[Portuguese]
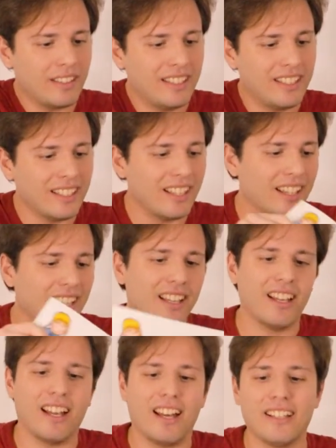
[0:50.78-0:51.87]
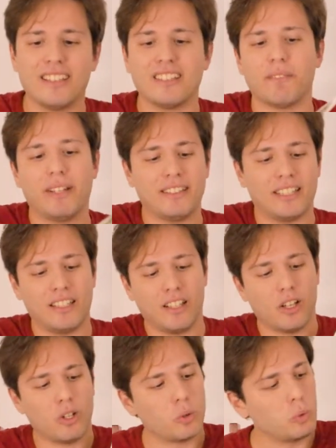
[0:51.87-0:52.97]
E aqui também tem
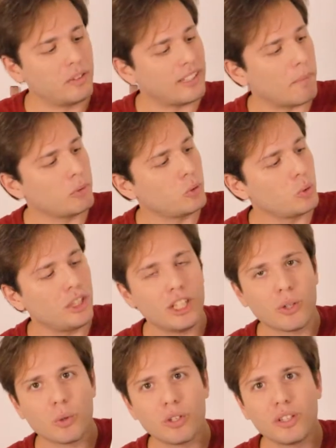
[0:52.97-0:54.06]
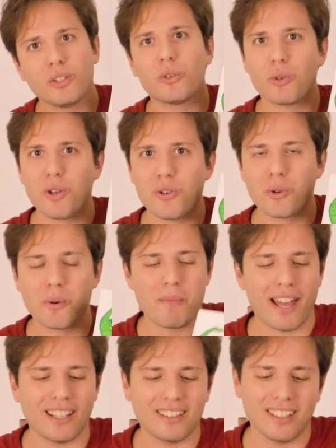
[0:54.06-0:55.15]
o sapo tunico e sua
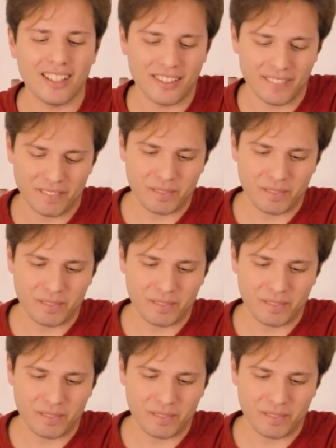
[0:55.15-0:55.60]
descoberta.